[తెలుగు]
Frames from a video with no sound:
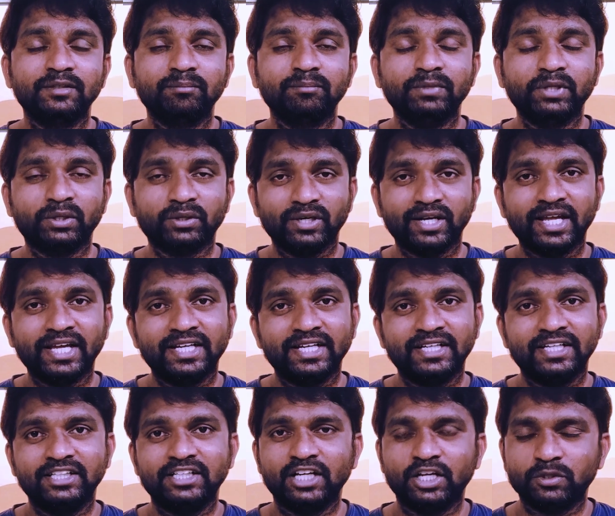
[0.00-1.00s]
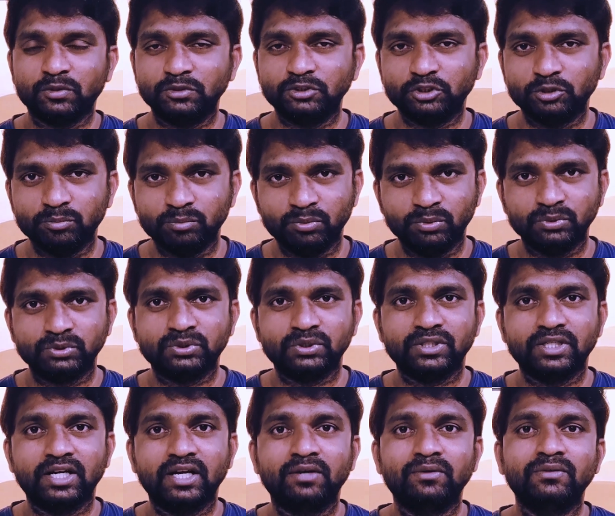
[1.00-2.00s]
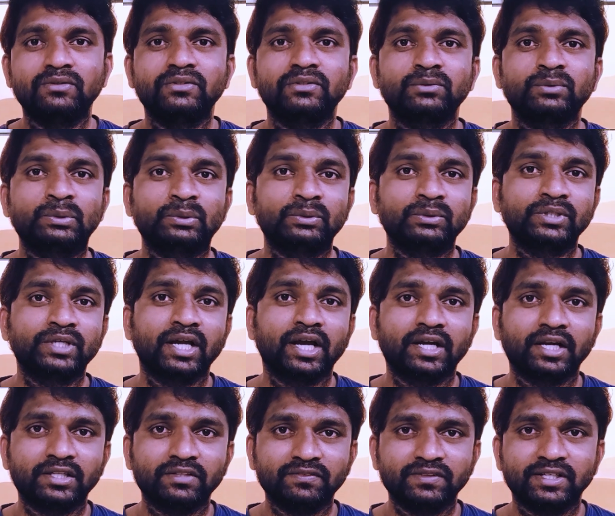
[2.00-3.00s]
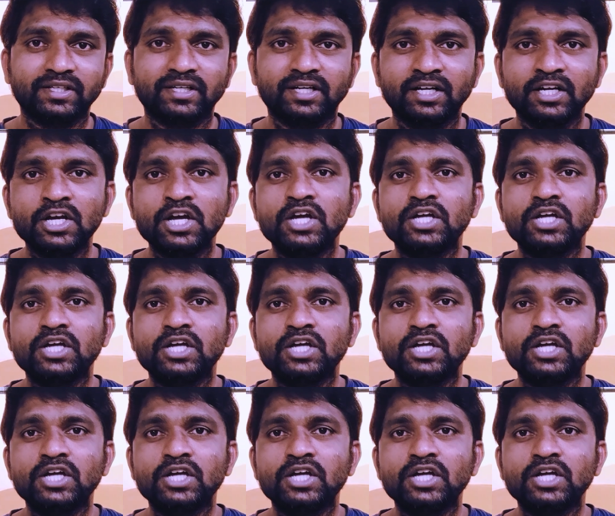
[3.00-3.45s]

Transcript: మీ యొక్క లైక్ అనేది నాకు కొంచెం బూస్ట్గా ఉంటుంది అండ్ అదేవిధంగా